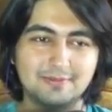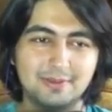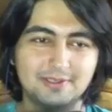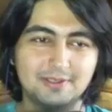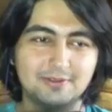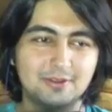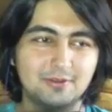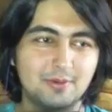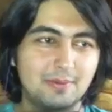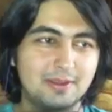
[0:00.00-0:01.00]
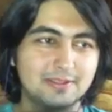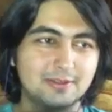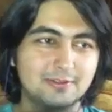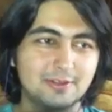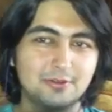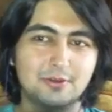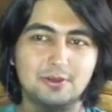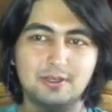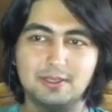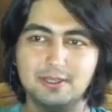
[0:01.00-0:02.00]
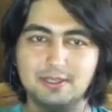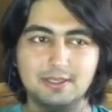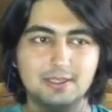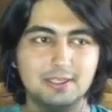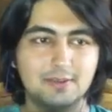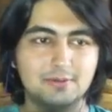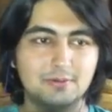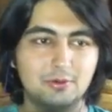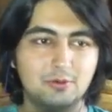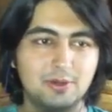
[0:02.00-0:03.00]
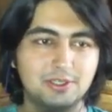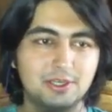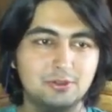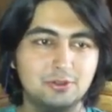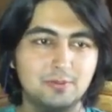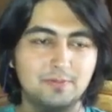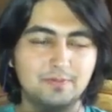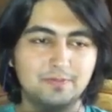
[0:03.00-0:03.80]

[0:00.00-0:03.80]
Masa üstüne dön. Masa üstüne dön. şimdi oyunu baştan açıyorum.